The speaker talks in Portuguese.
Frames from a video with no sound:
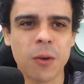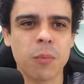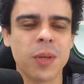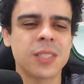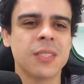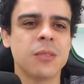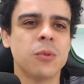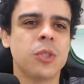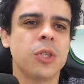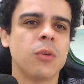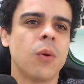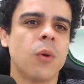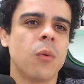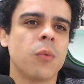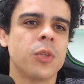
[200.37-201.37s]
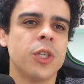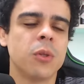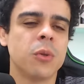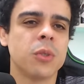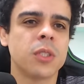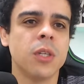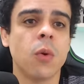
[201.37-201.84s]
O Paysandu chegou ao
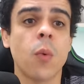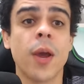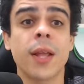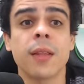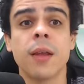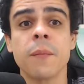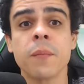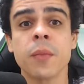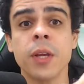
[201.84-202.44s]
título 50,